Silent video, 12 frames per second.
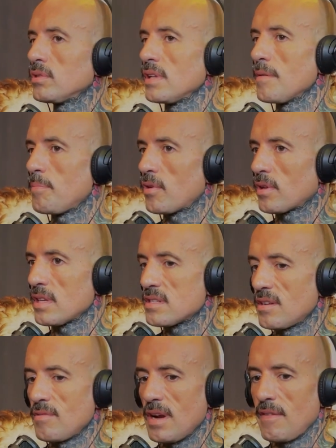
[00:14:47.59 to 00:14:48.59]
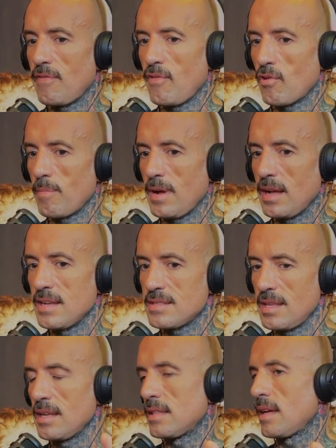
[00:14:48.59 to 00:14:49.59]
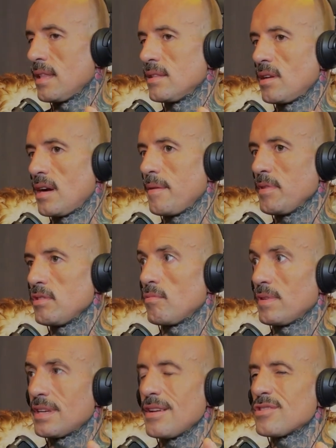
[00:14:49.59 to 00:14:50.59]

Y luego no tiene por qué ser una forma estricta de entrenamiento.